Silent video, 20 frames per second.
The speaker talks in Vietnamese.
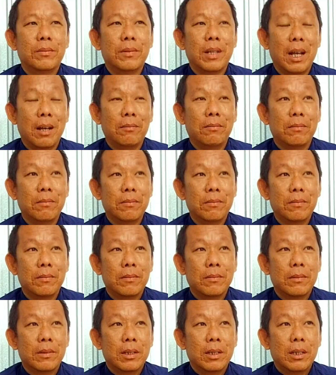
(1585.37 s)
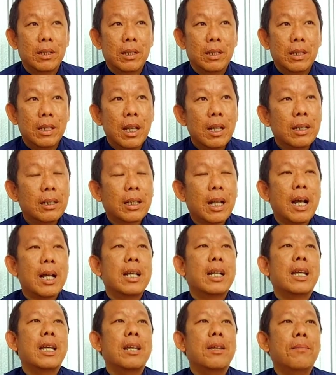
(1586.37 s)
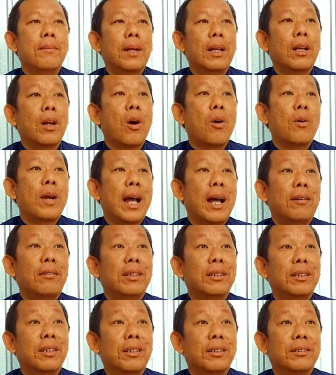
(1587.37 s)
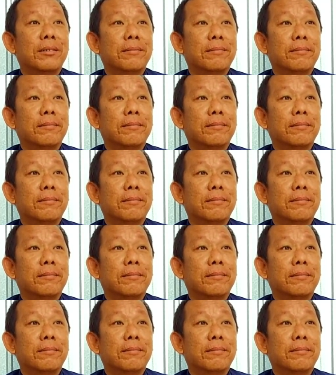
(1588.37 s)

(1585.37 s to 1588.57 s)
Đúng không nhưng tới khi mình ngộ đạo được rồi